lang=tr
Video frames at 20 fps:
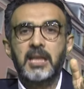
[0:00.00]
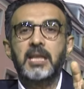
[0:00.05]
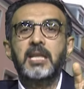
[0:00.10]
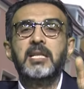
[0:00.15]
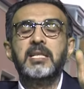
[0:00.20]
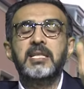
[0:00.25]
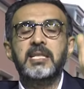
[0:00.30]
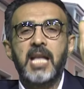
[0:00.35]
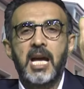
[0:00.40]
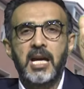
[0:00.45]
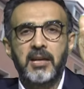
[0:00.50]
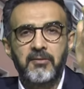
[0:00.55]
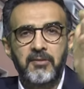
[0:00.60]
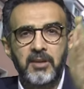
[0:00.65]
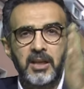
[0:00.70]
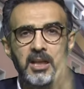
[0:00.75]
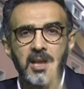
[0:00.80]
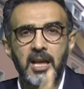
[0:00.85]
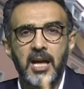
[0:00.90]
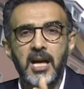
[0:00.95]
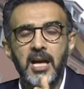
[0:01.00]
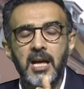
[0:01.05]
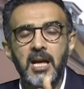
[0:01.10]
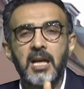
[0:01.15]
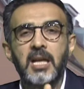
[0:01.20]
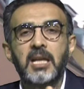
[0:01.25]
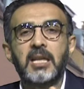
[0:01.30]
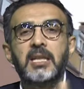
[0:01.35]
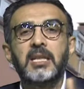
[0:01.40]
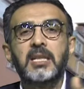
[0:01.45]
İster villa
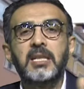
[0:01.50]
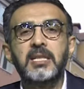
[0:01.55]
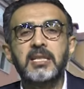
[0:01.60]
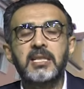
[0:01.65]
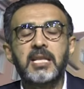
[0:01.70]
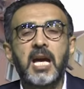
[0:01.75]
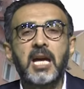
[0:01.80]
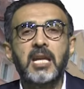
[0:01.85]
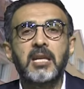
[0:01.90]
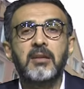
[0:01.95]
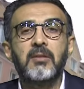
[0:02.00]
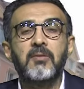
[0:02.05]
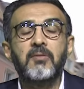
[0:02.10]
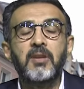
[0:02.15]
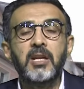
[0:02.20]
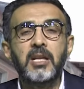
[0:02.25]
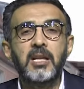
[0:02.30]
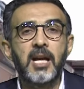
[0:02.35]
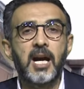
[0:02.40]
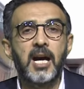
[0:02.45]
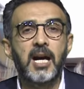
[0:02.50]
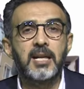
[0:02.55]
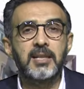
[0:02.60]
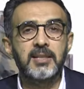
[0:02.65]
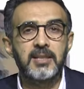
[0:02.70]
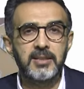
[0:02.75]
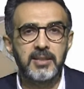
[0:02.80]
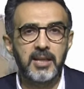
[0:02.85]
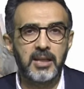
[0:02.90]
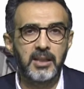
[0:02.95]
ister villa
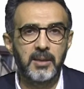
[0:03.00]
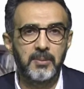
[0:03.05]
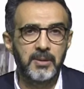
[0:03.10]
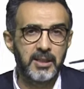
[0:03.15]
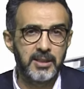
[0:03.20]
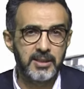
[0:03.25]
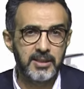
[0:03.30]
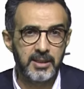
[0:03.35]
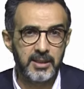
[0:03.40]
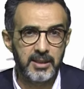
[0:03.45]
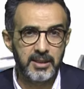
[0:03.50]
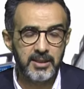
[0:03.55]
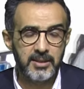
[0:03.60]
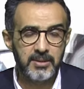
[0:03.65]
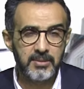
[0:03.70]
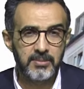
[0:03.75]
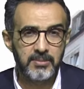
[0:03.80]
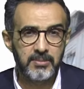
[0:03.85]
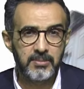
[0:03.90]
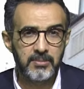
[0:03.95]
arsası alabilirsiniz.